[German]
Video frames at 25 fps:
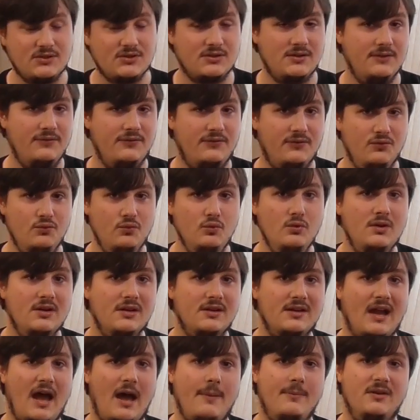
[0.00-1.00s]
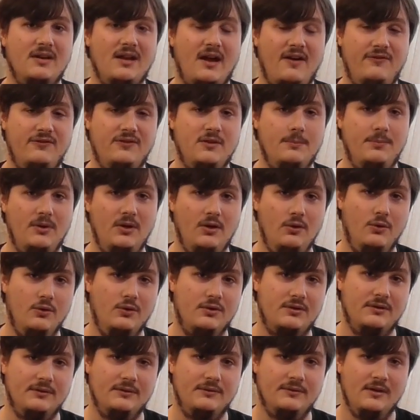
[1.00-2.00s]
Schiff nur namenhafte
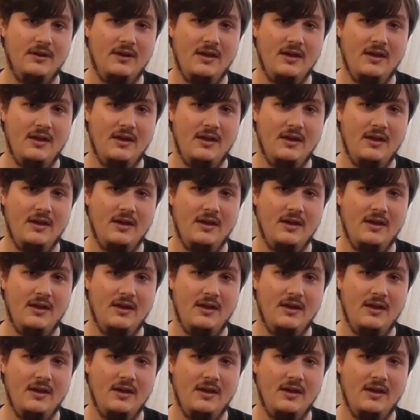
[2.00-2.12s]
Piloten.